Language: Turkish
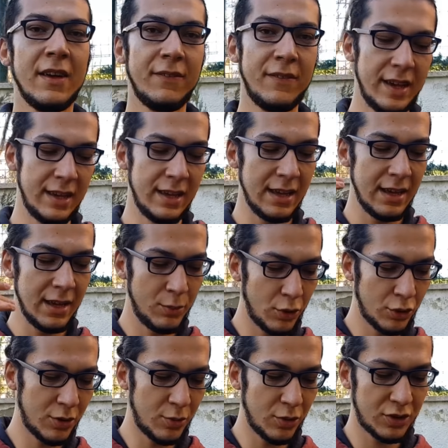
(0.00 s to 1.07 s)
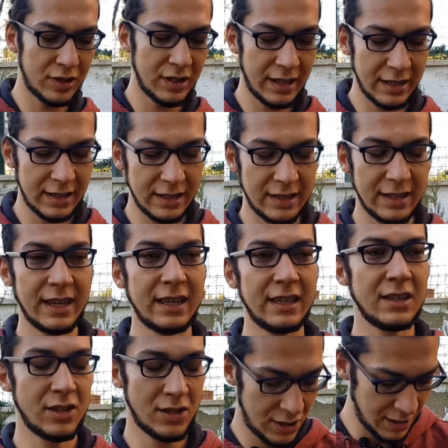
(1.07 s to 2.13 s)
ve Motomos'lara da direkt
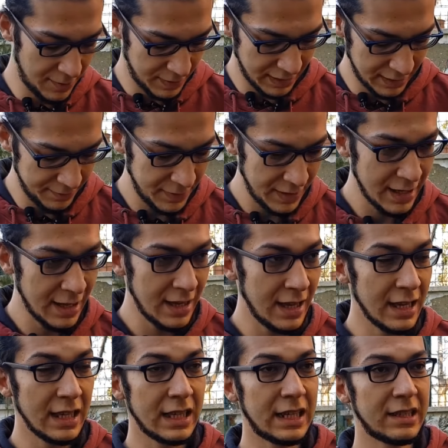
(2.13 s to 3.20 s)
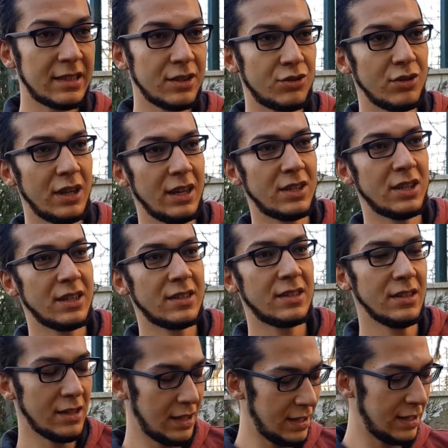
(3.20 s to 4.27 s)
geçiş yapalım kısa süre
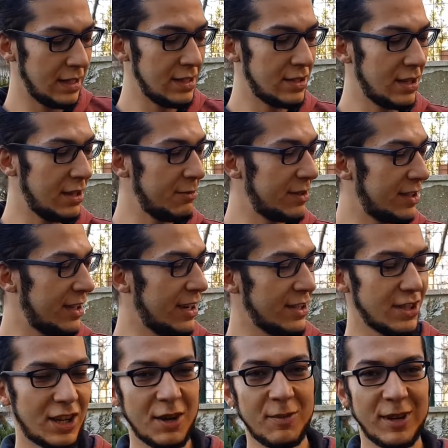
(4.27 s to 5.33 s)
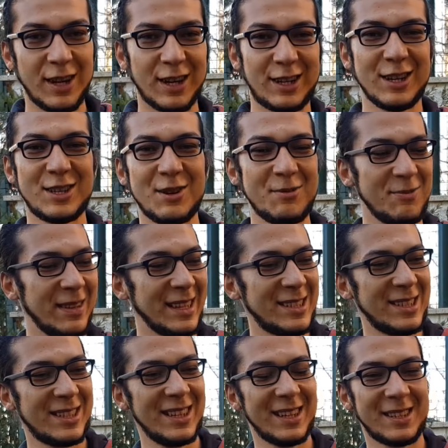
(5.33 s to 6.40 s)
içerisinde incelemesi gelecek. Hemen arka cebimden
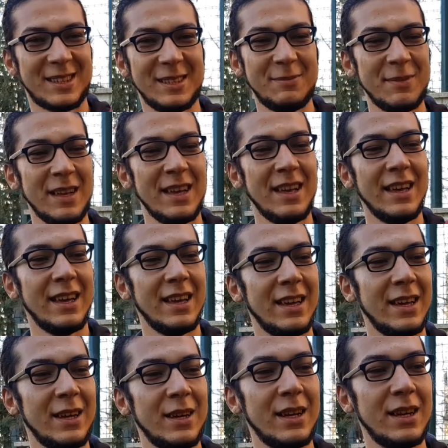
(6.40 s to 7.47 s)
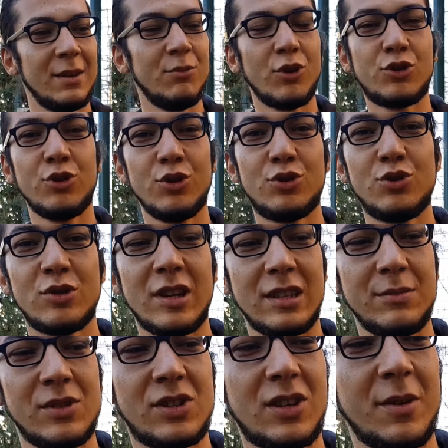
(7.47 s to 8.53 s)
çıkardığım e, Moto
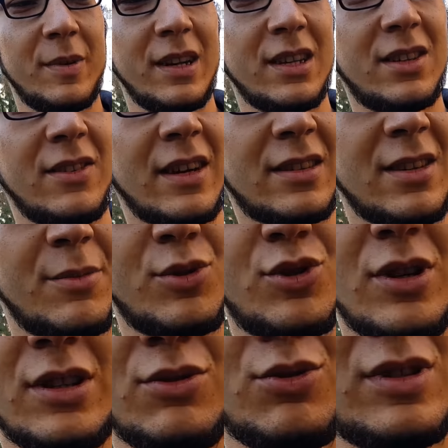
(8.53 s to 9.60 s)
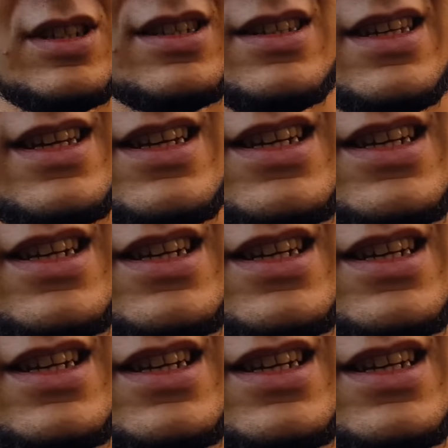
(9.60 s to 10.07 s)
360 kamerası var. Tabii şu an üzerinde